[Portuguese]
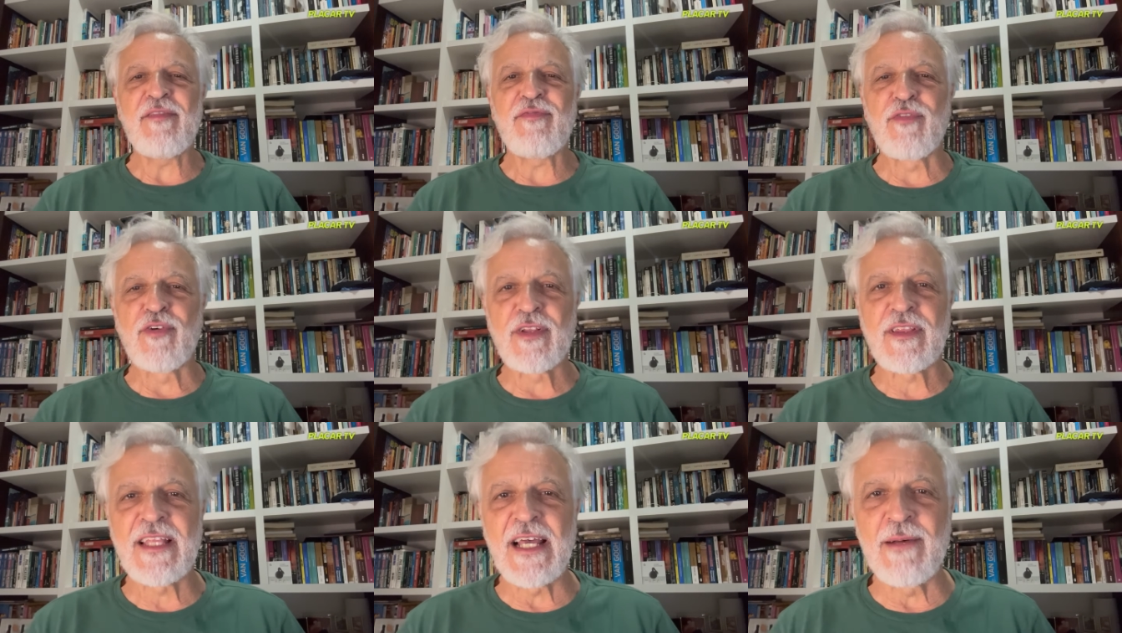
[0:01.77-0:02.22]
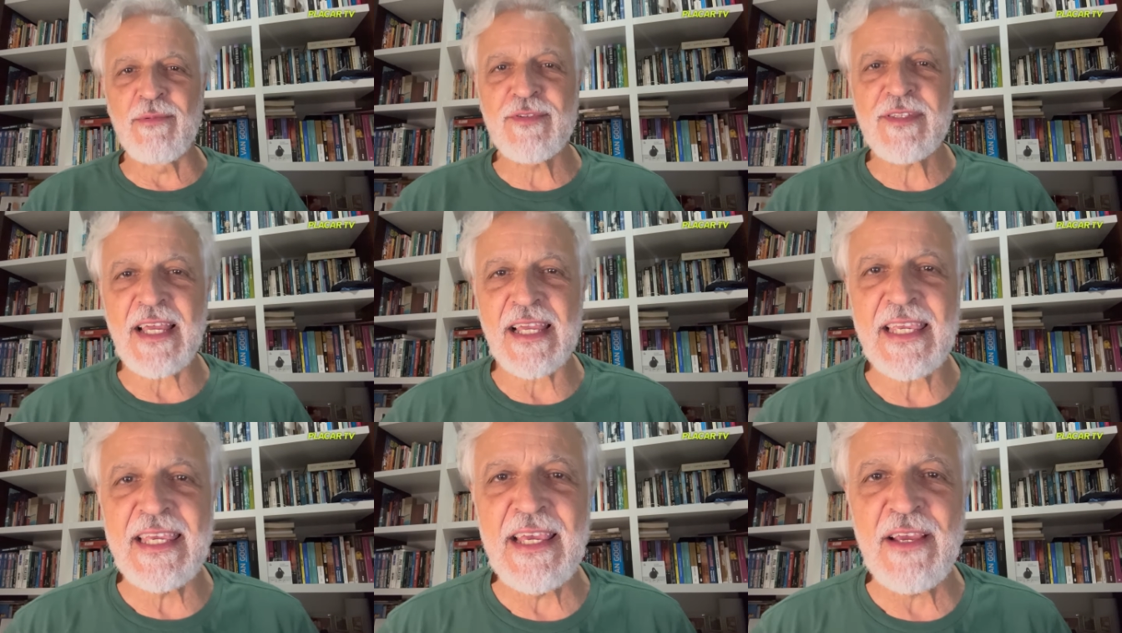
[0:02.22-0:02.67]

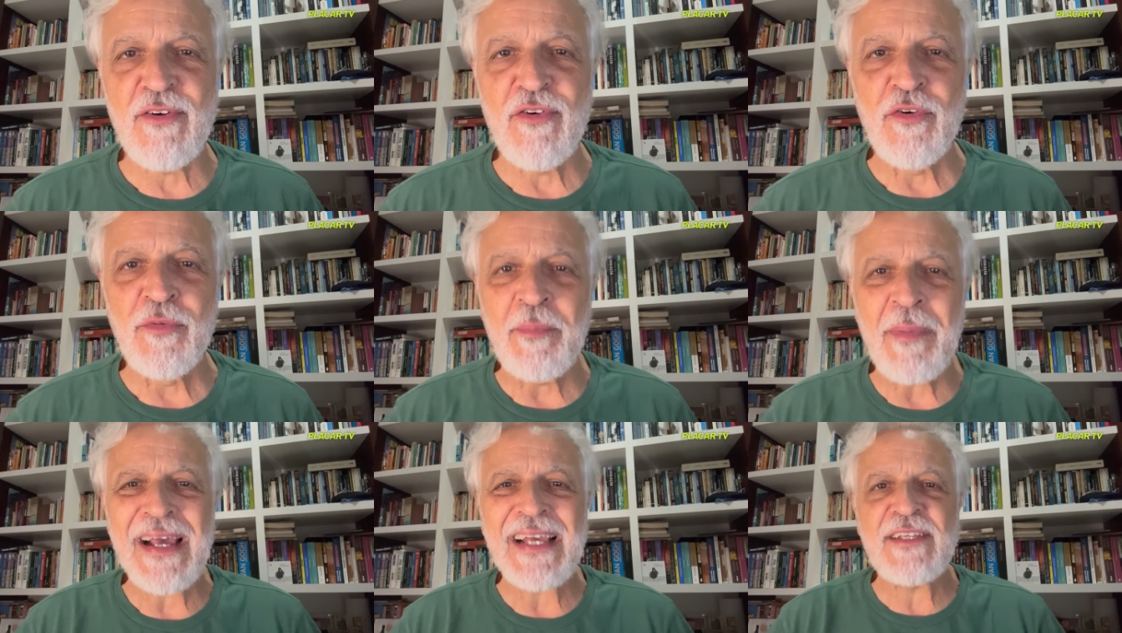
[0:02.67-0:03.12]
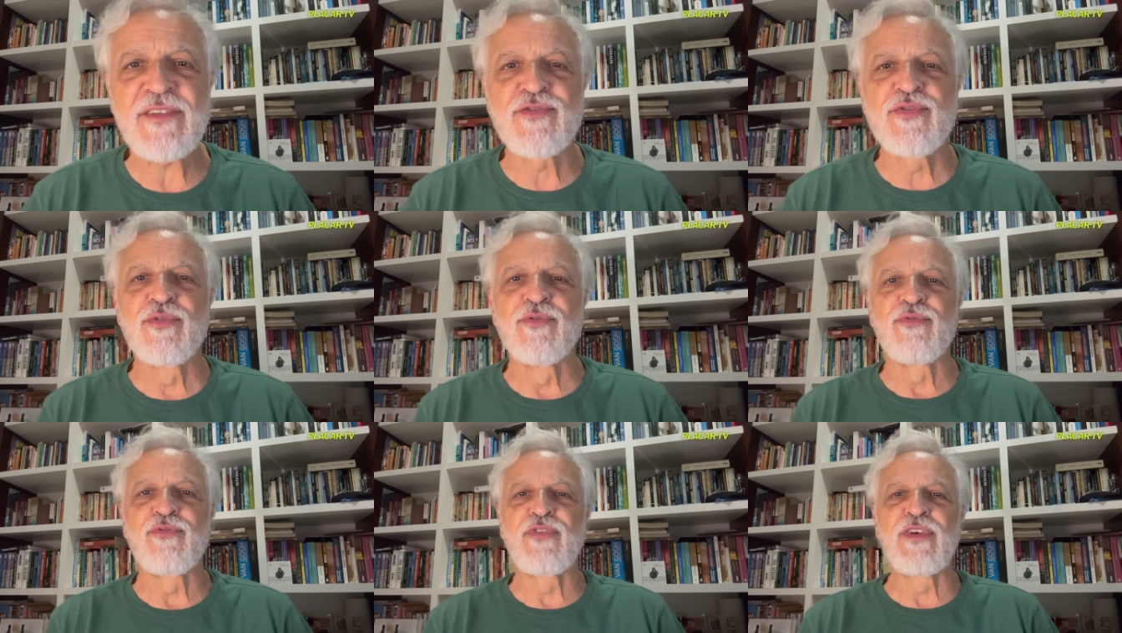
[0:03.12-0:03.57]
voltamos aqui com mais
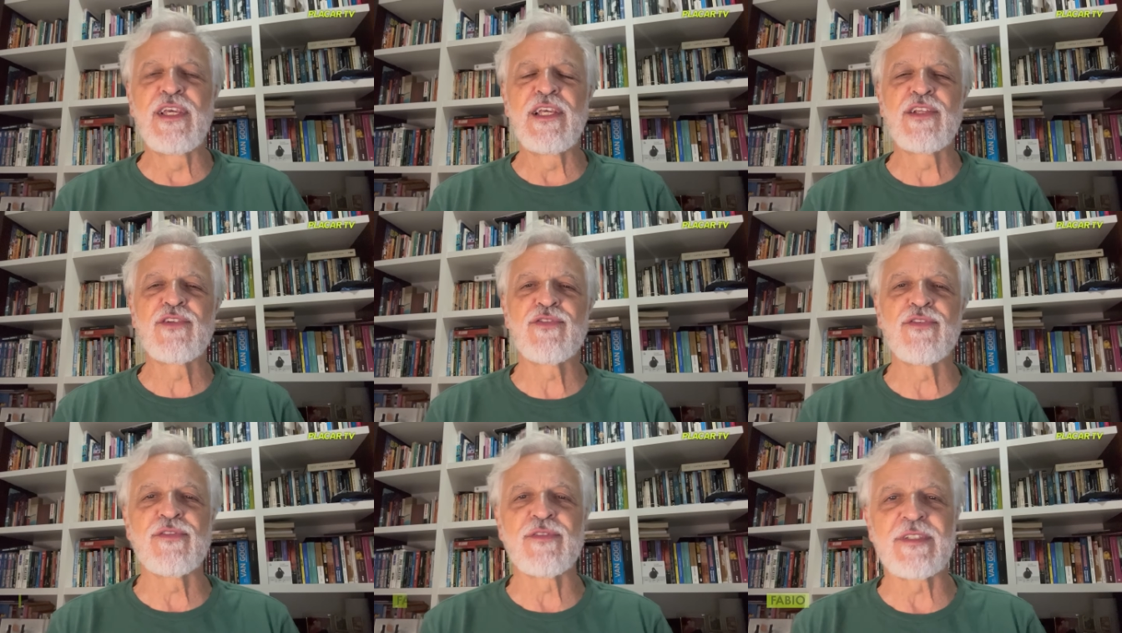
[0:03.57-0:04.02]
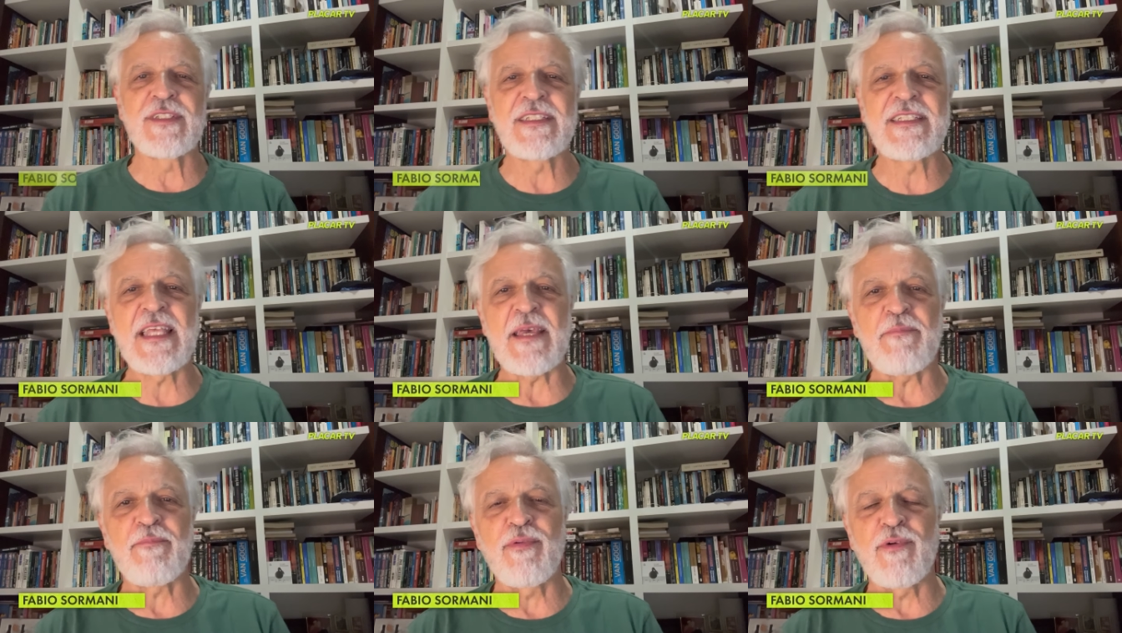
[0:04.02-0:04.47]
um vídeo
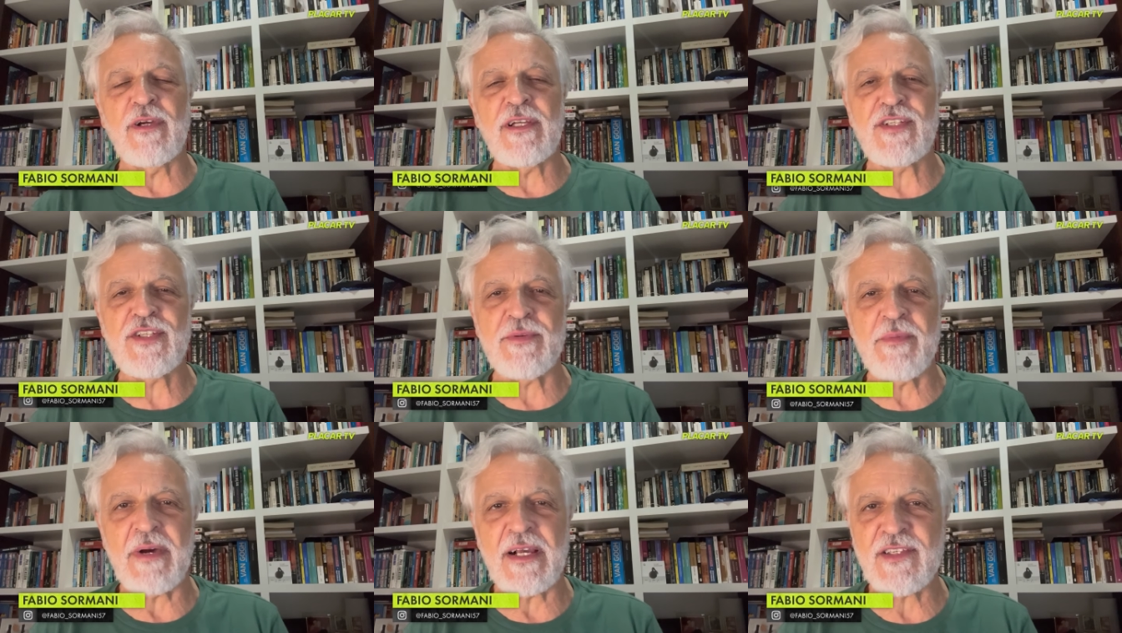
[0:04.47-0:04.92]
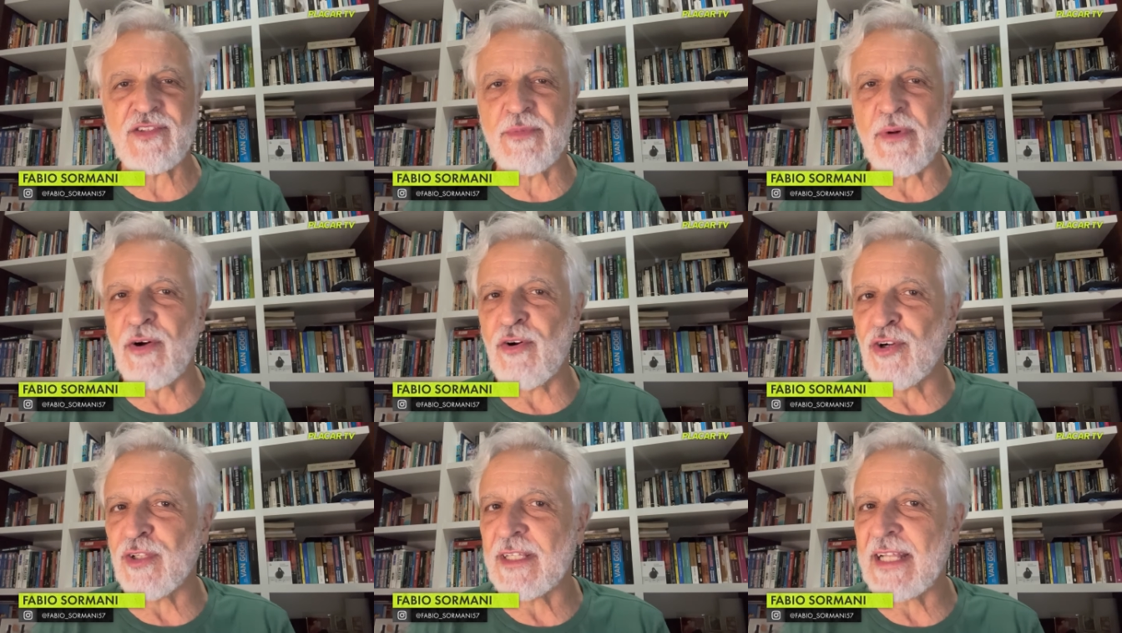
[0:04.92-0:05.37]
depois de mais uma
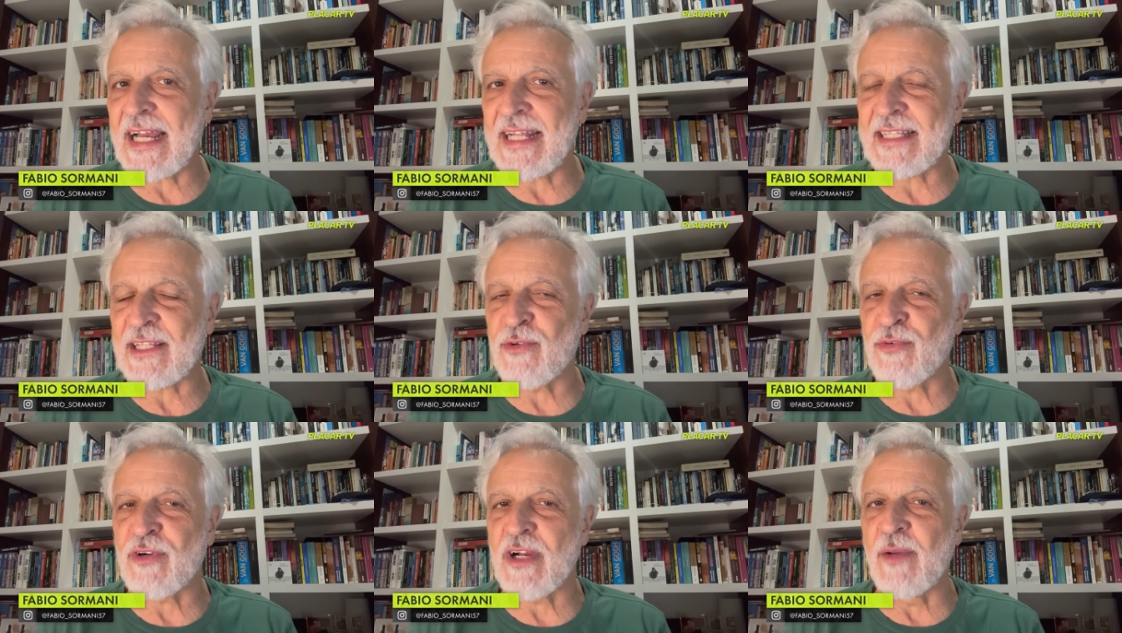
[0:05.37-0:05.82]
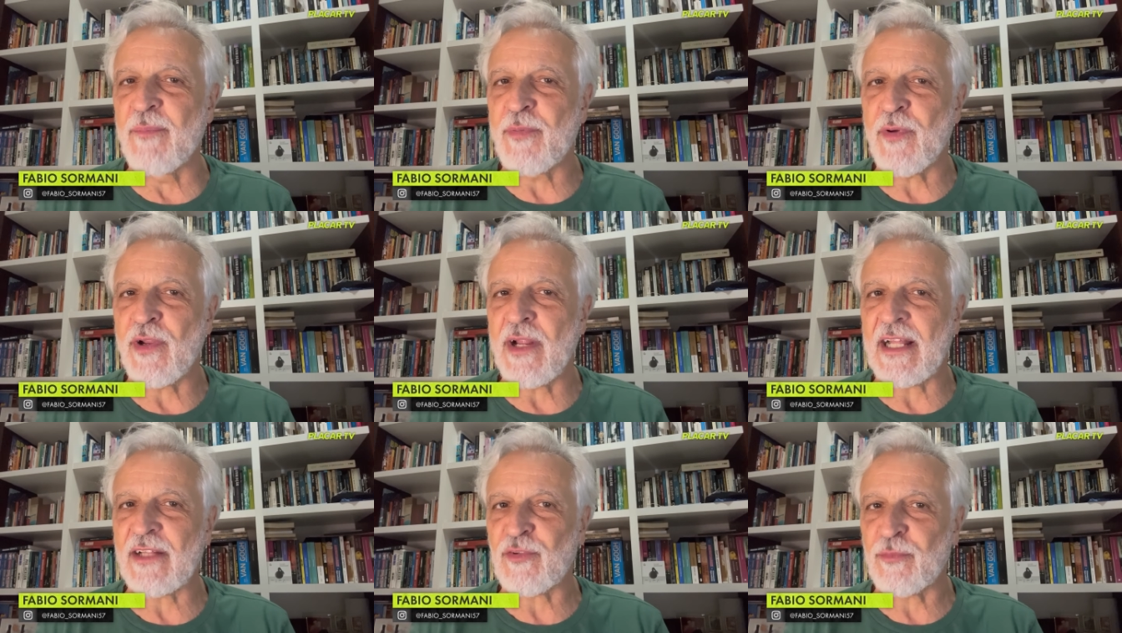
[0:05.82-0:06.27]
rodada do
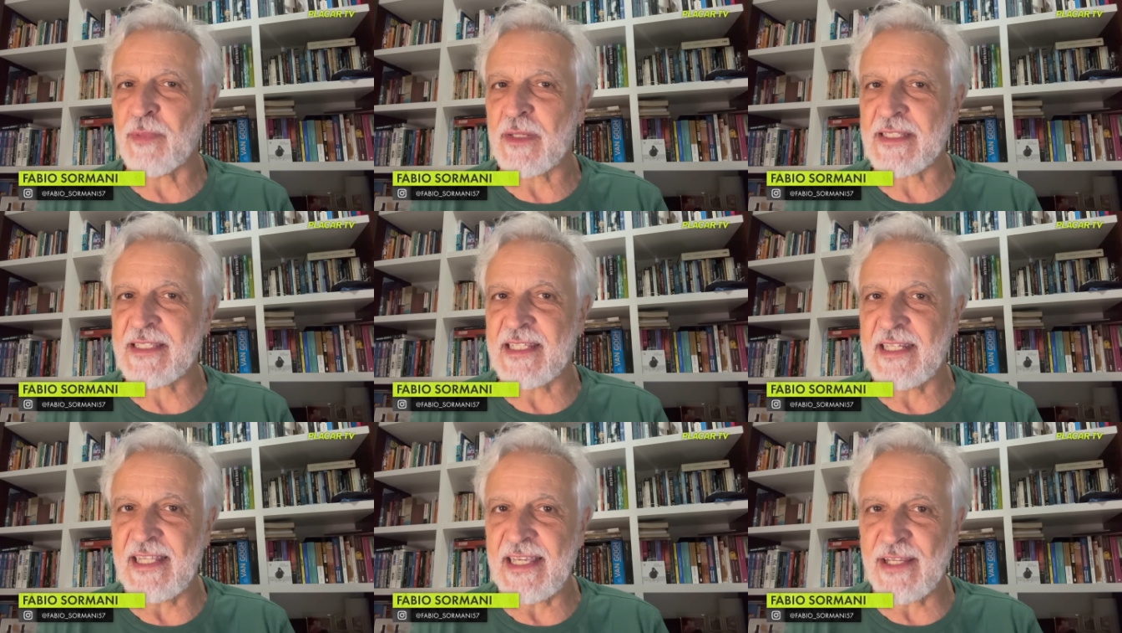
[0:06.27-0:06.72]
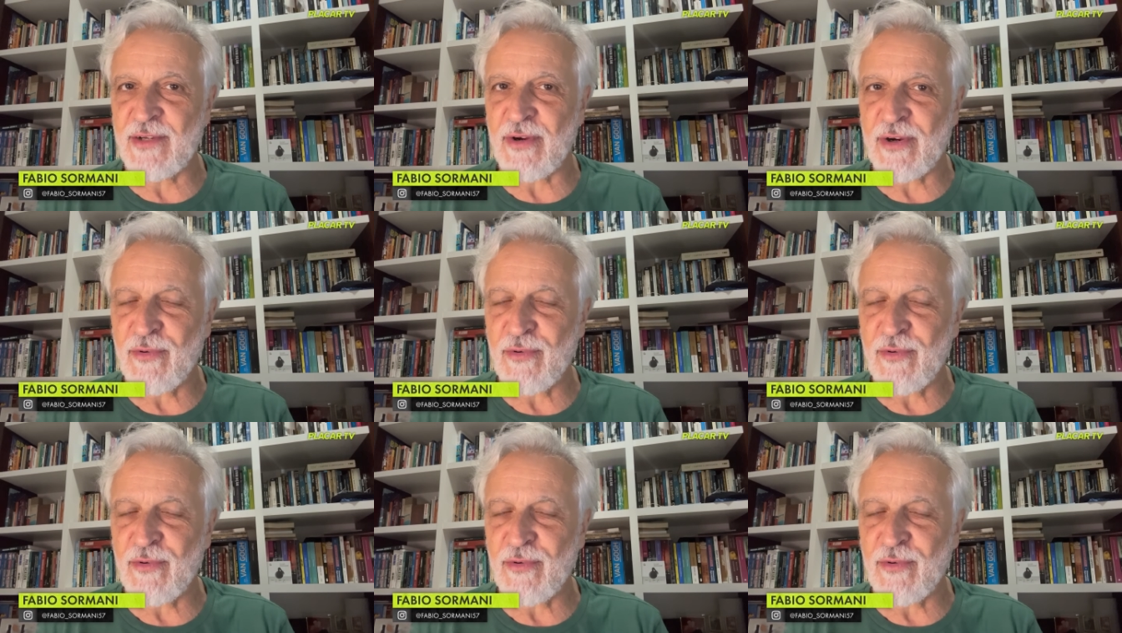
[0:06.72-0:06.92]
Campeonato Brasileiro,